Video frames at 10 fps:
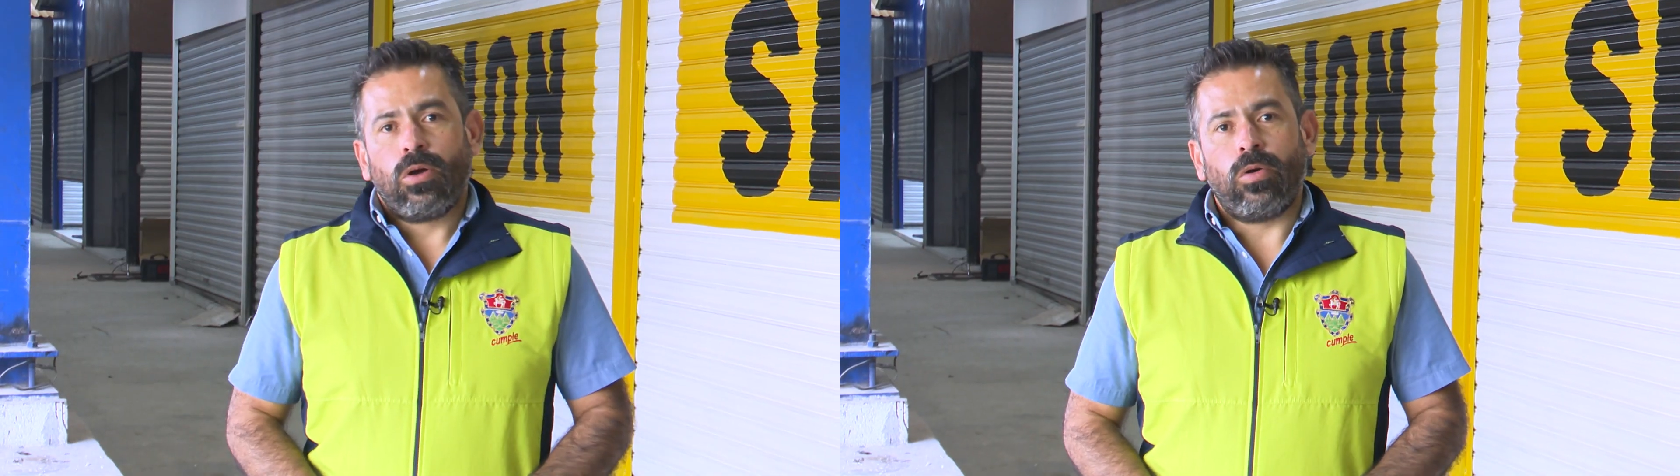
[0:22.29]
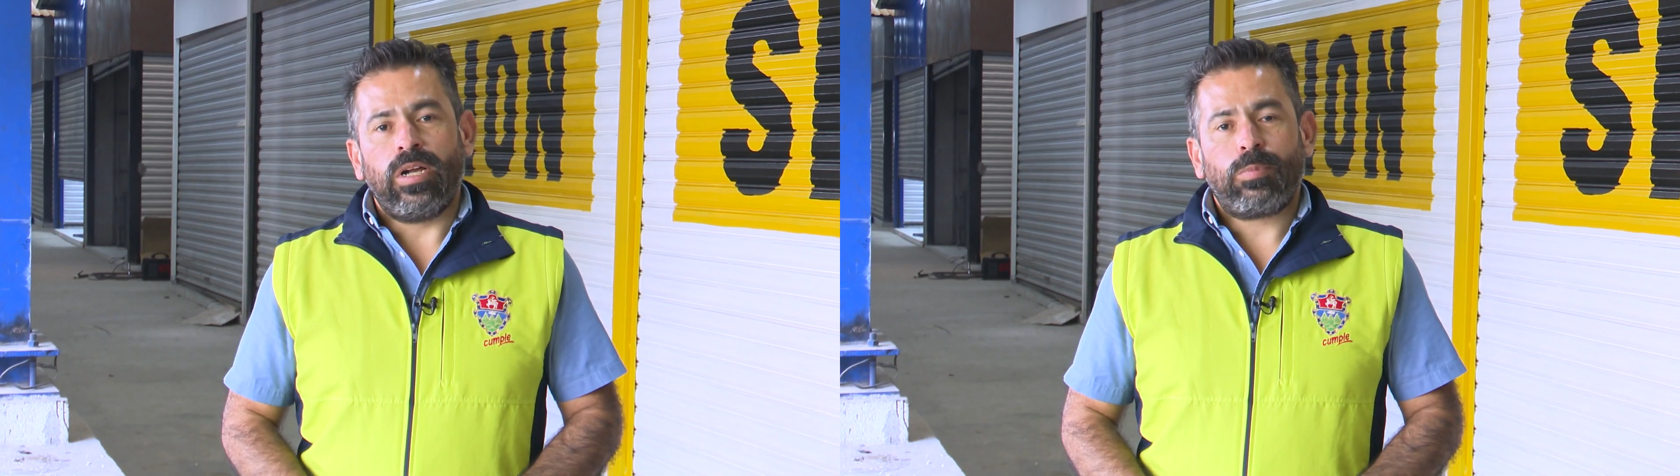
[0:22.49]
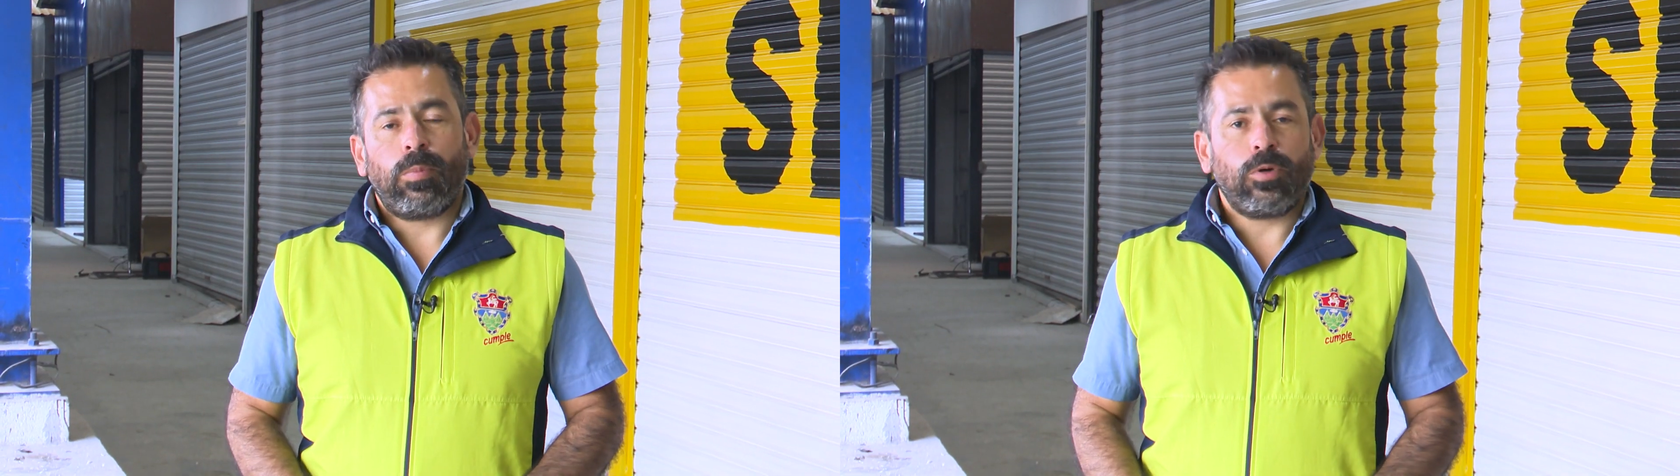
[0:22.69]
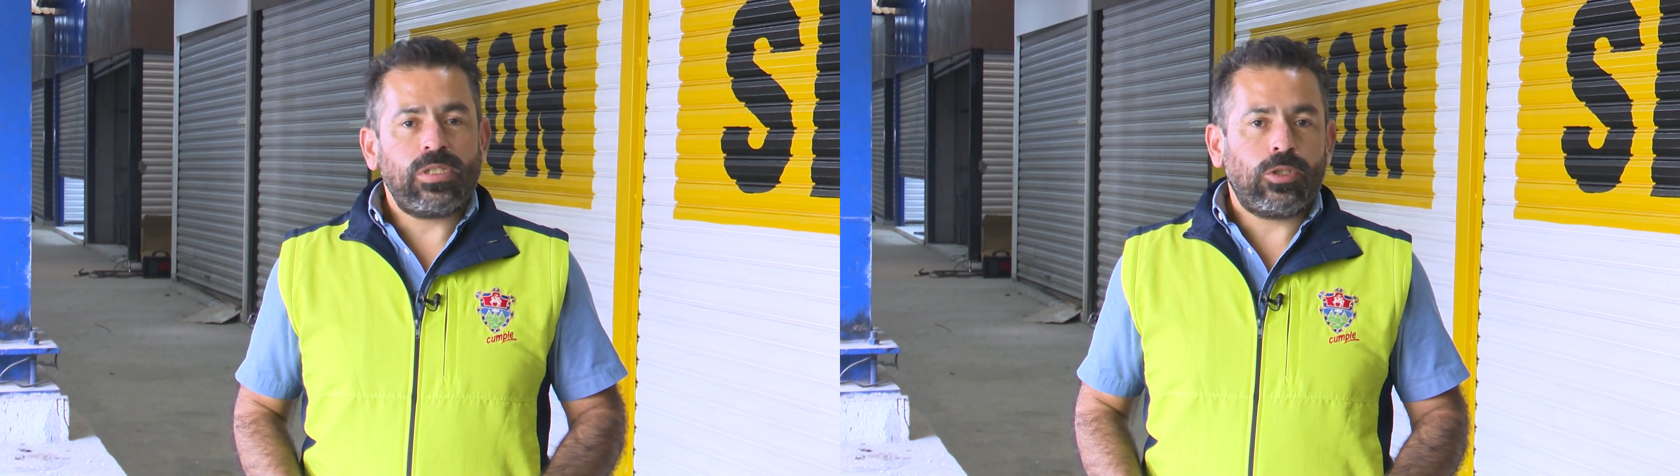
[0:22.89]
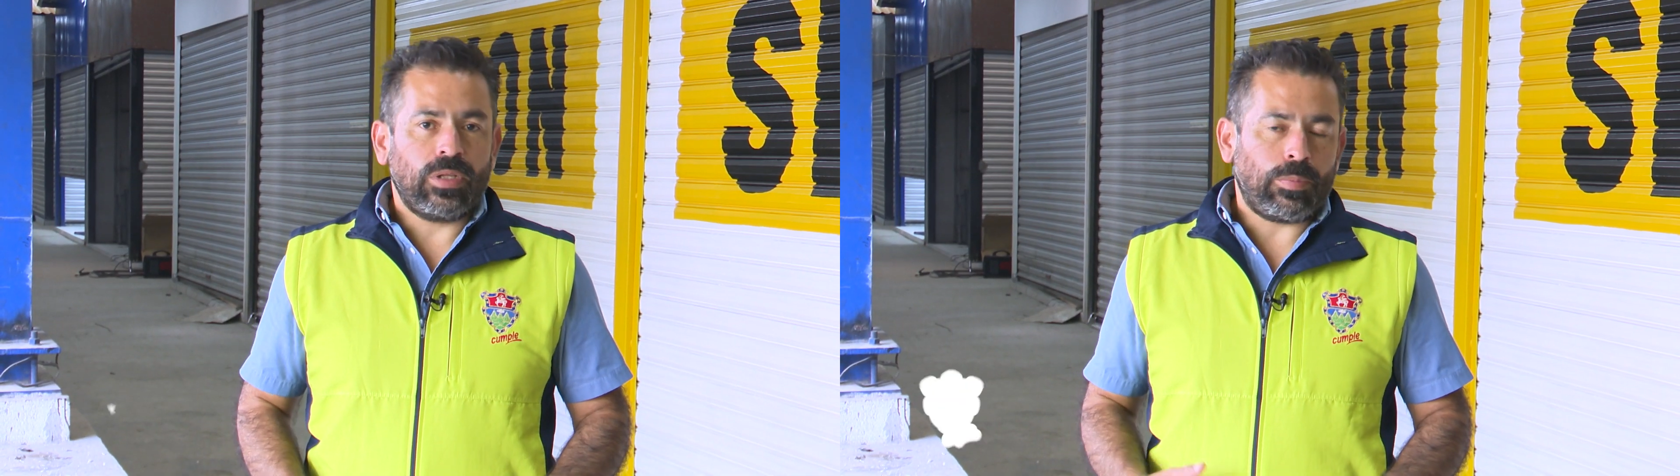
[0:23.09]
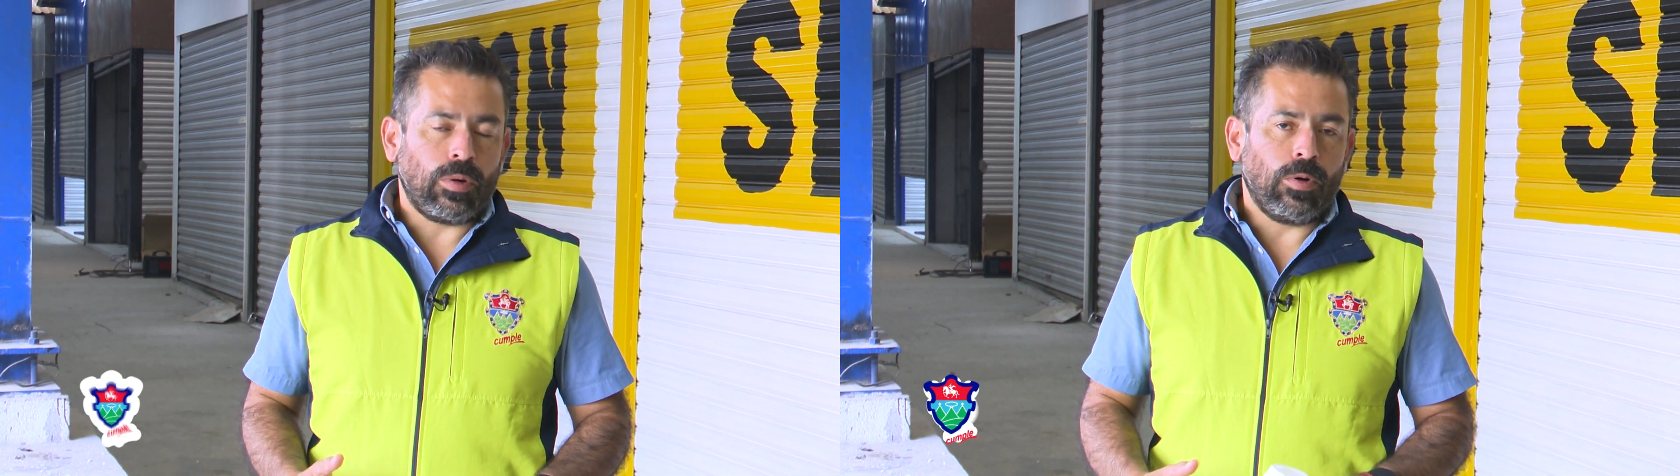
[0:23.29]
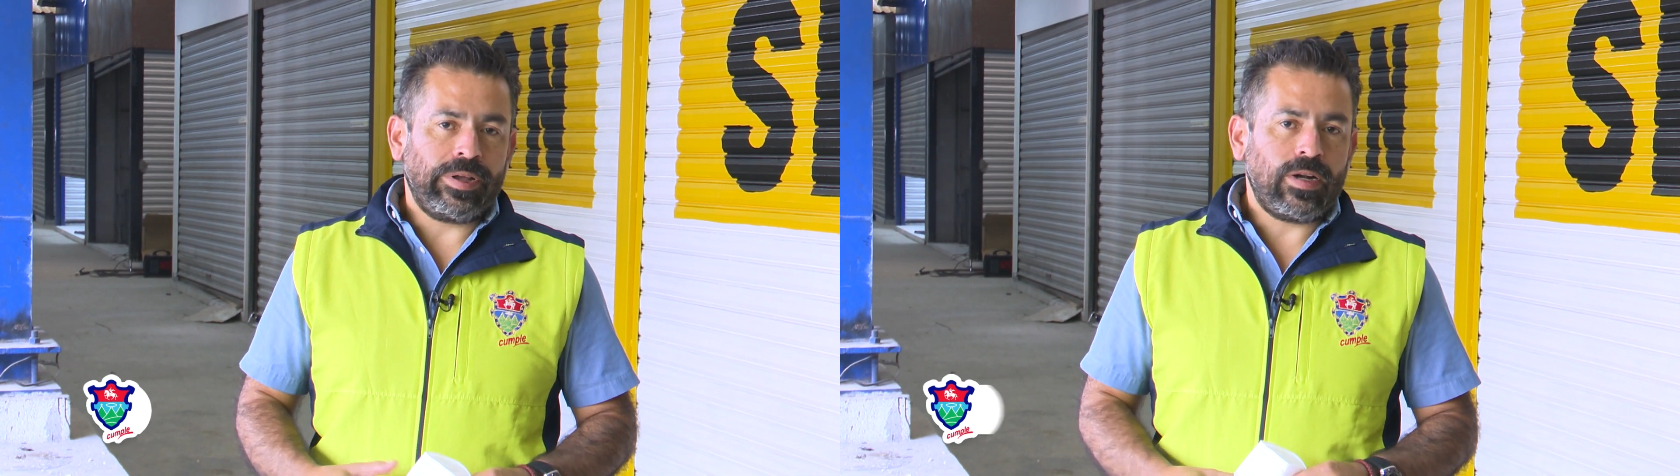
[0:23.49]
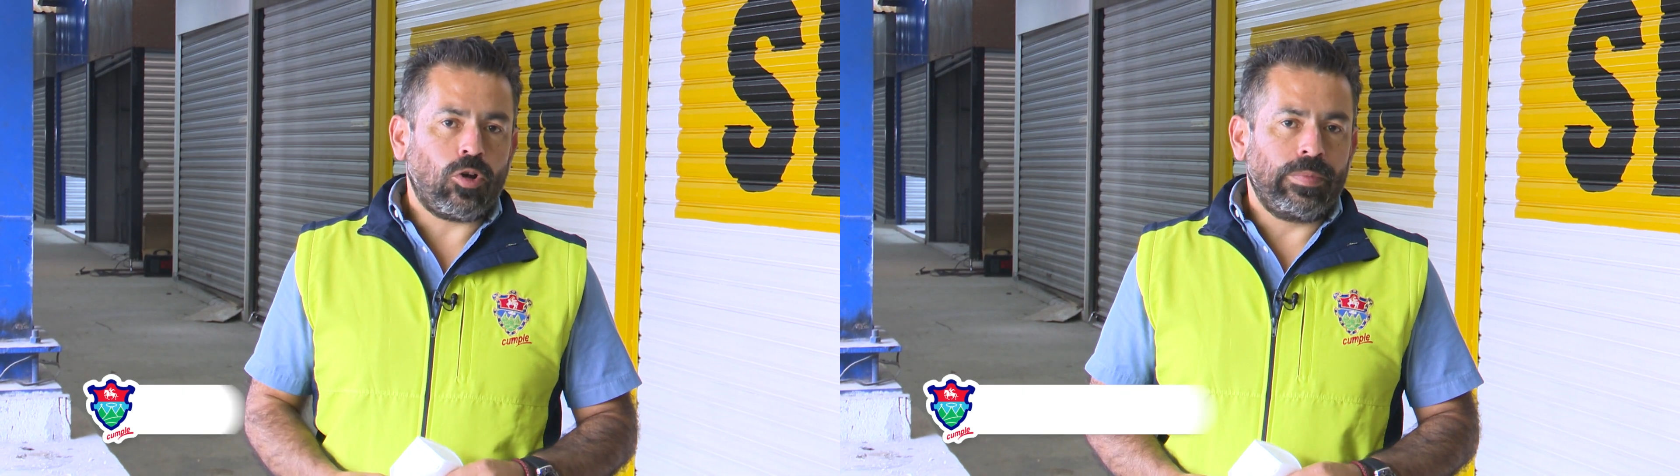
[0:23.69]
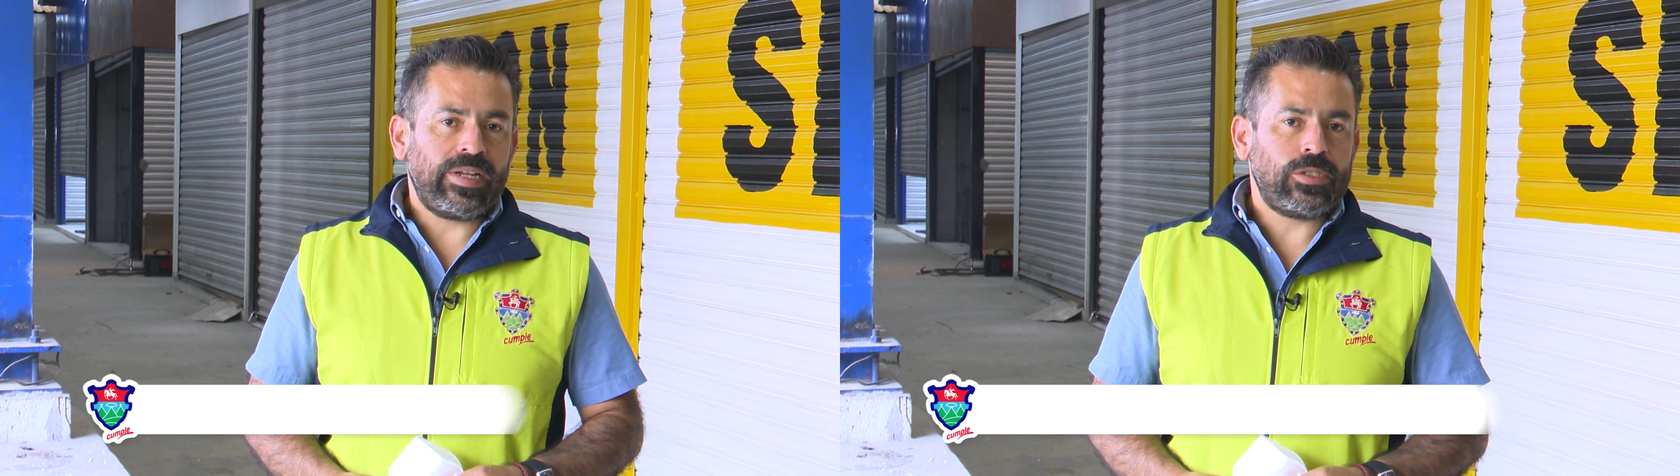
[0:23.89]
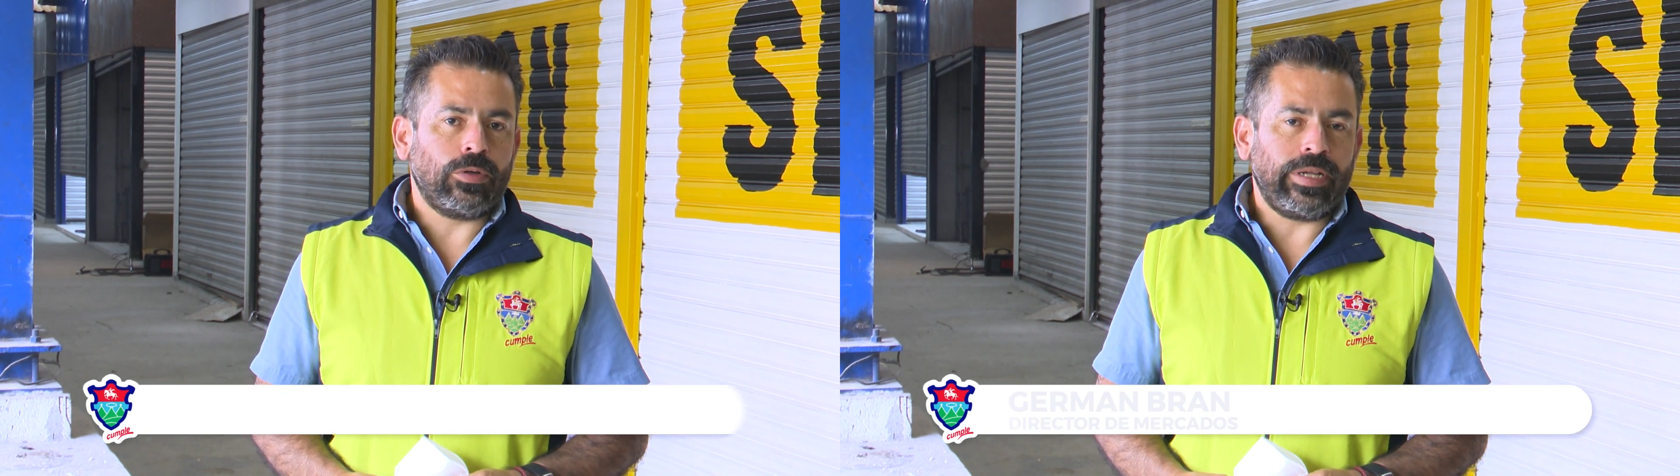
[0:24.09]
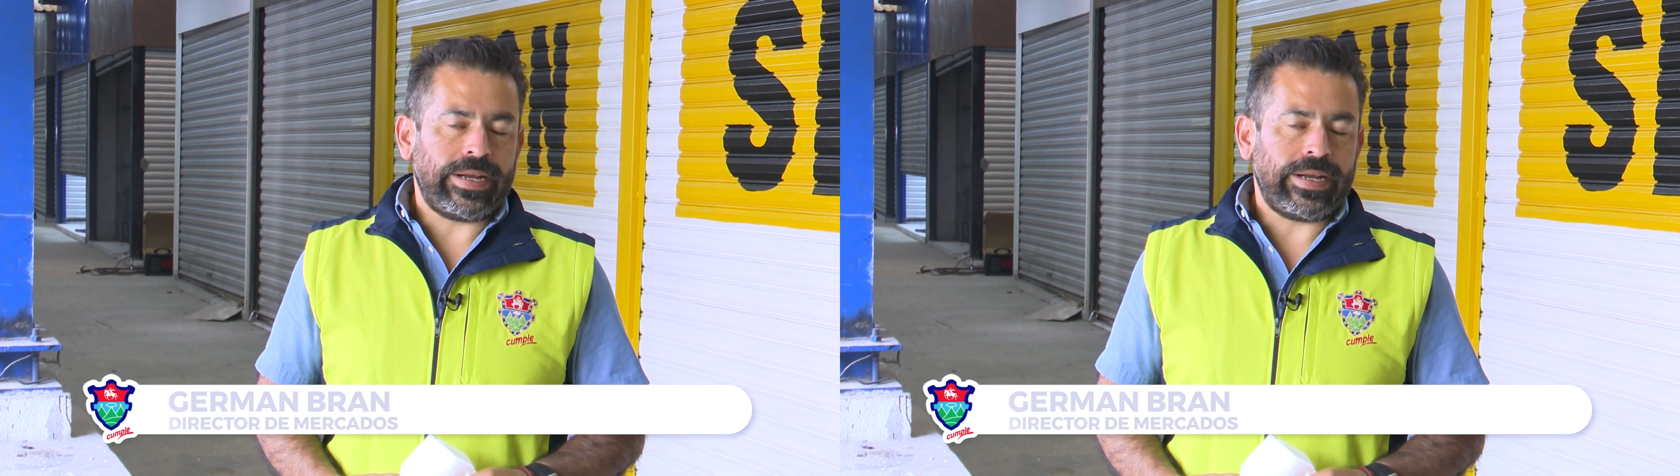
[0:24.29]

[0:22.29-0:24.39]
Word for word: Con el propósito de promover el comercio y